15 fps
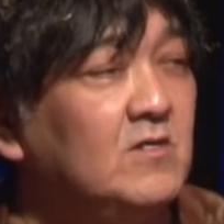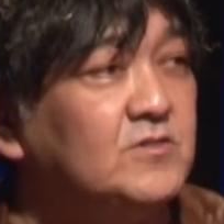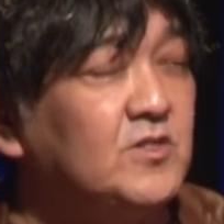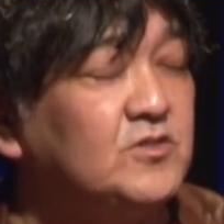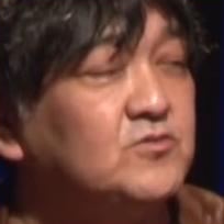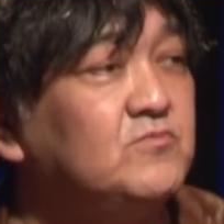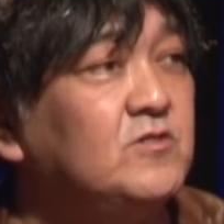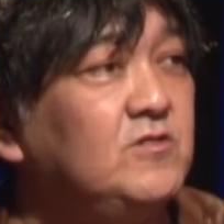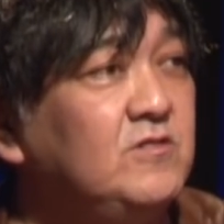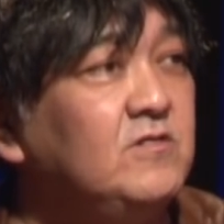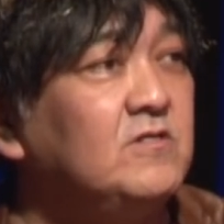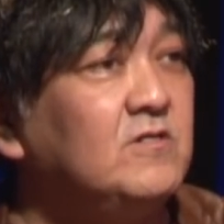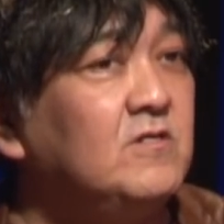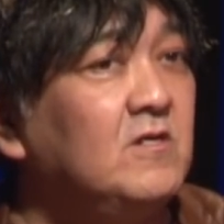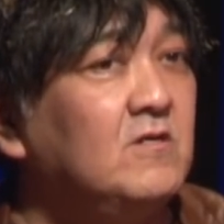久しぶり
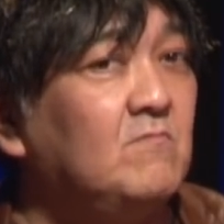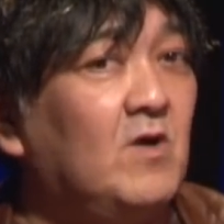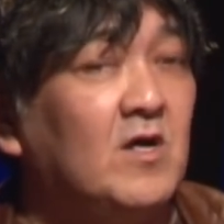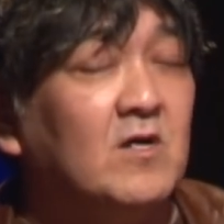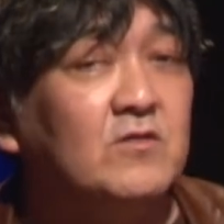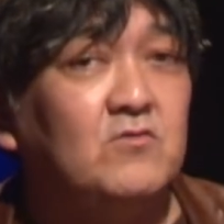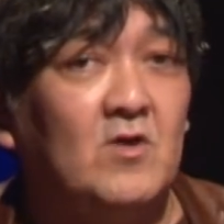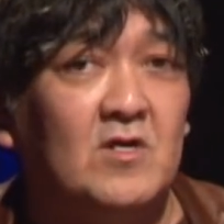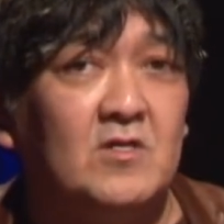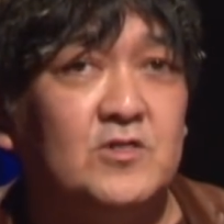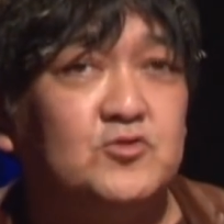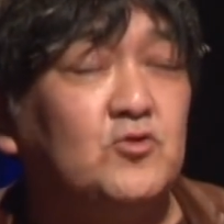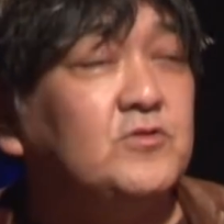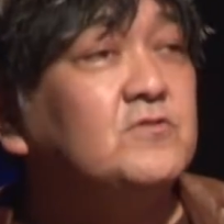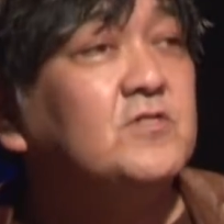に要は
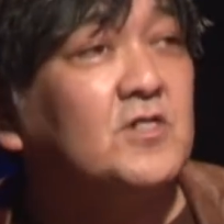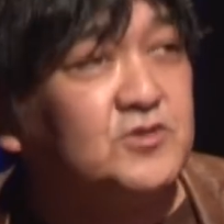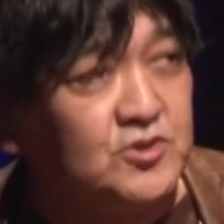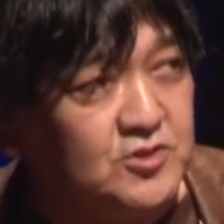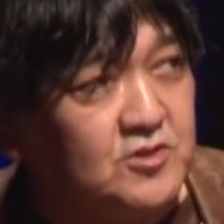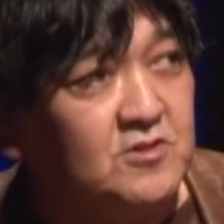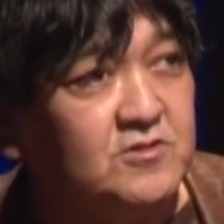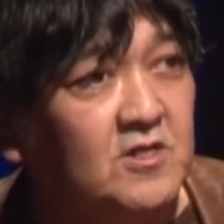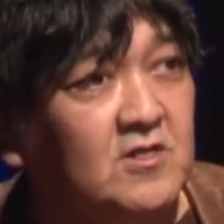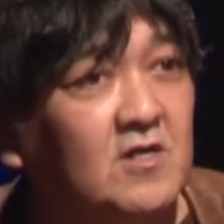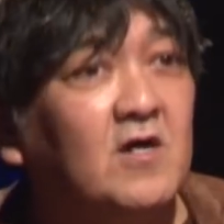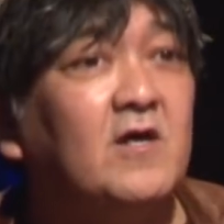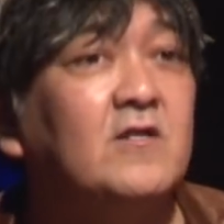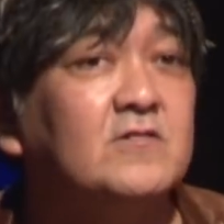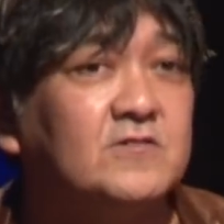一人暮らししてて
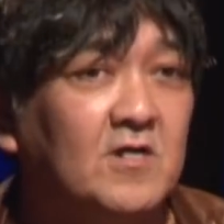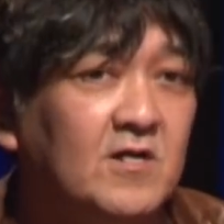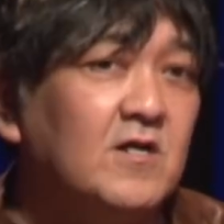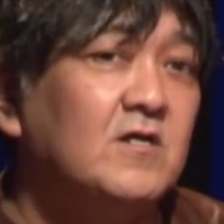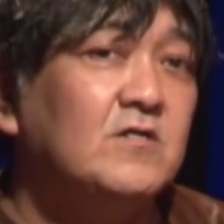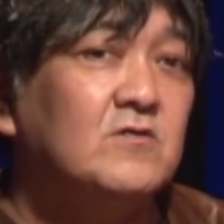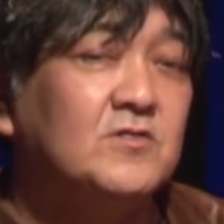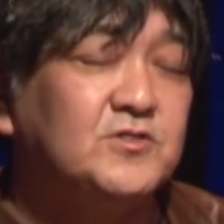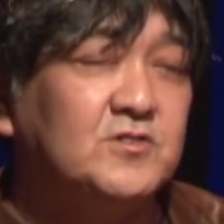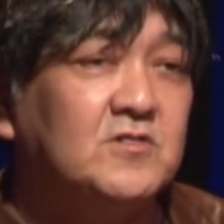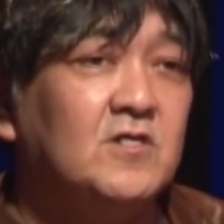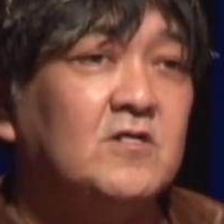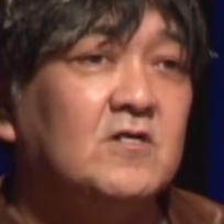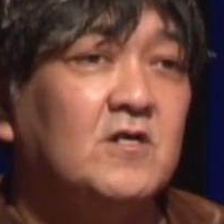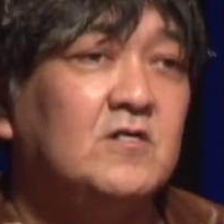帰ったら、要は
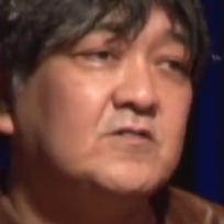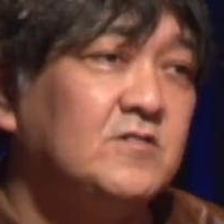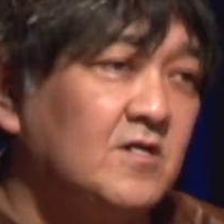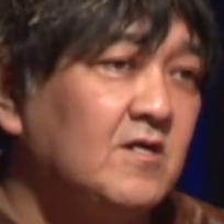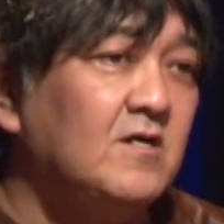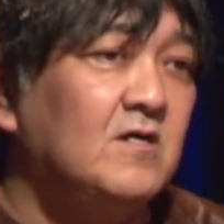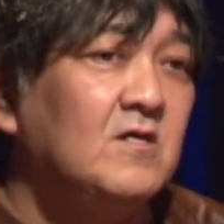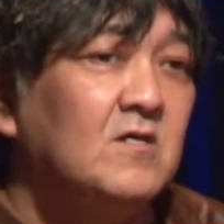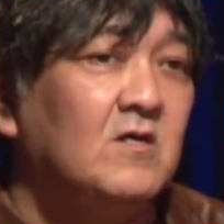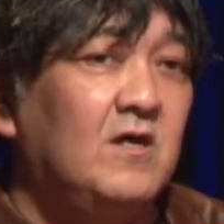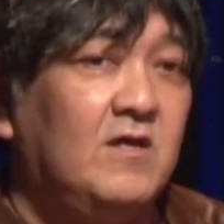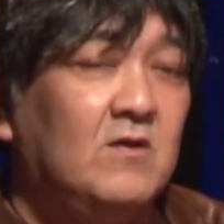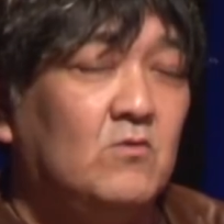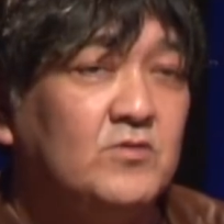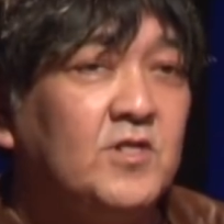実家に帰ったら
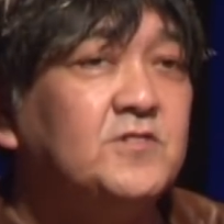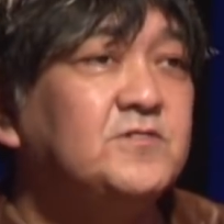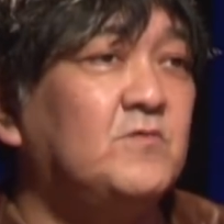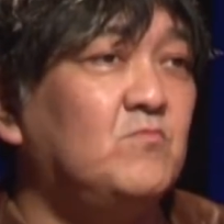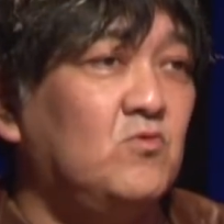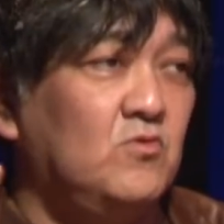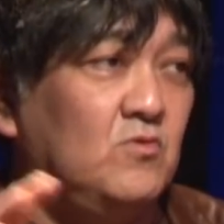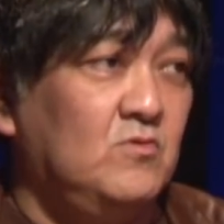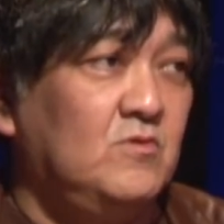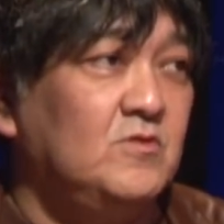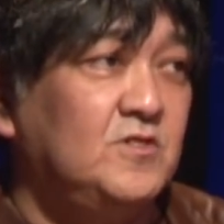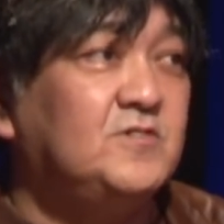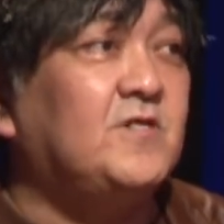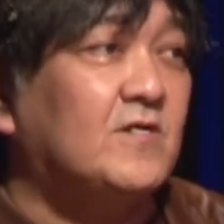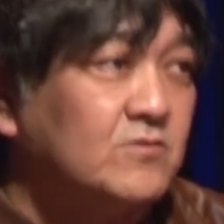お姉ちゃんも
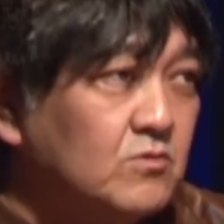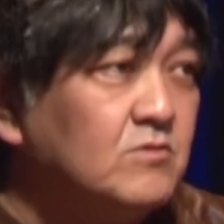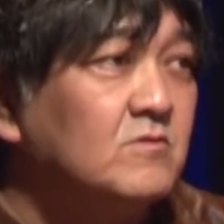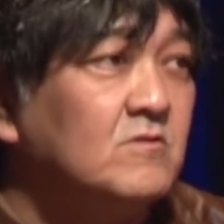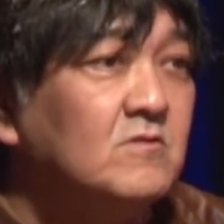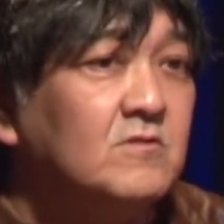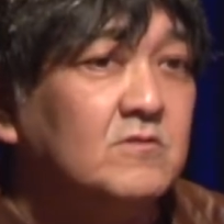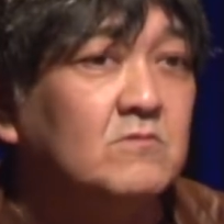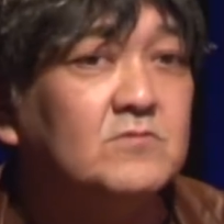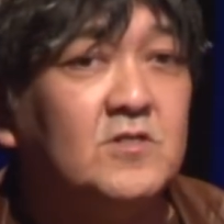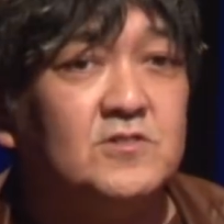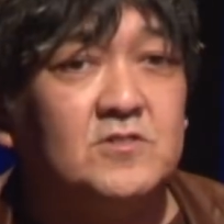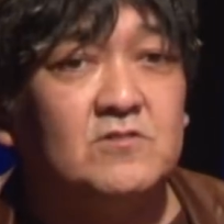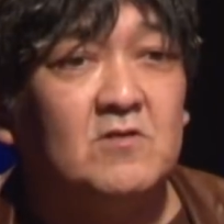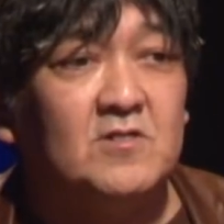いたと。でお
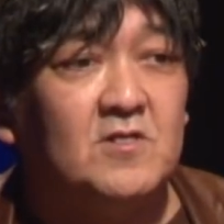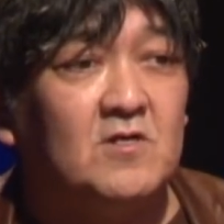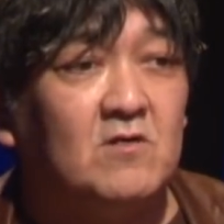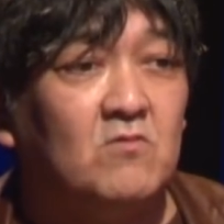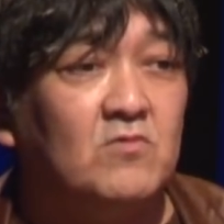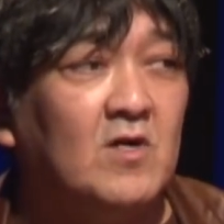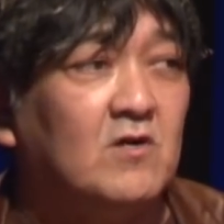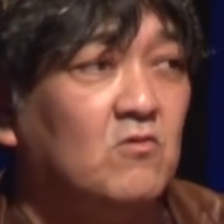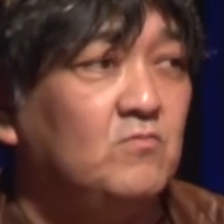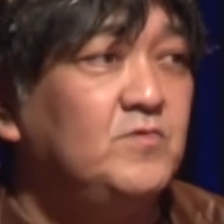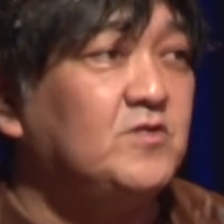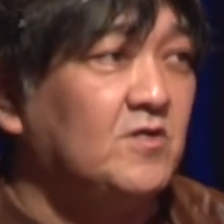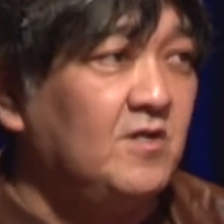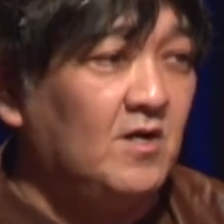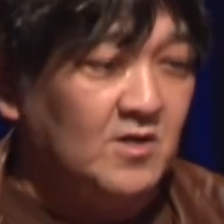姉ちゃんのお腹を
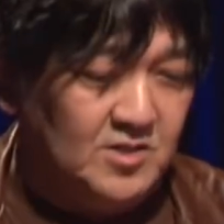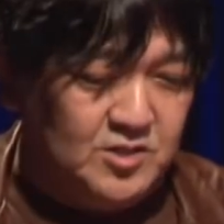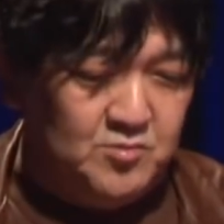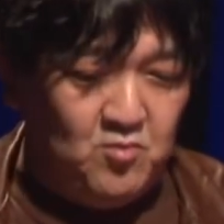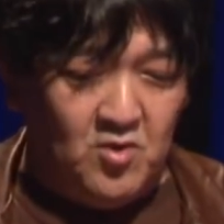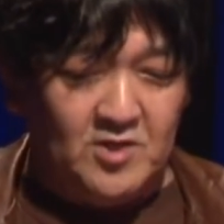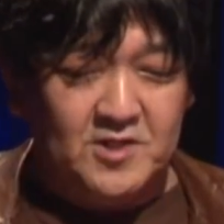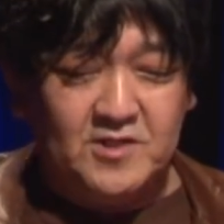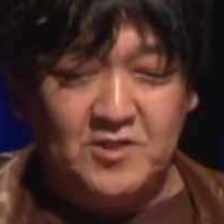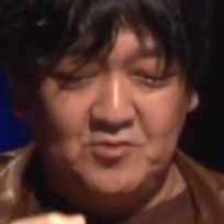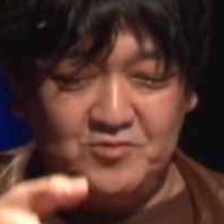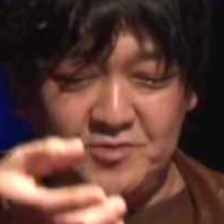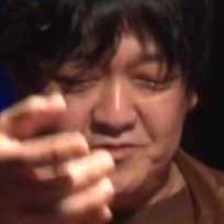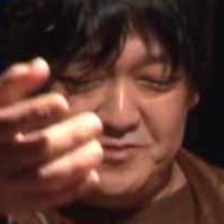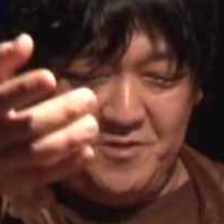見たら紐が出て
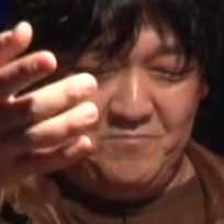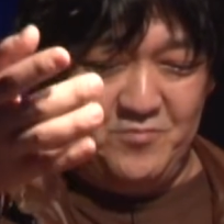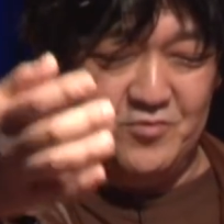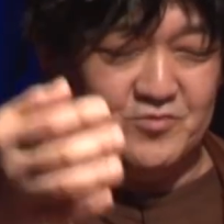るんですって。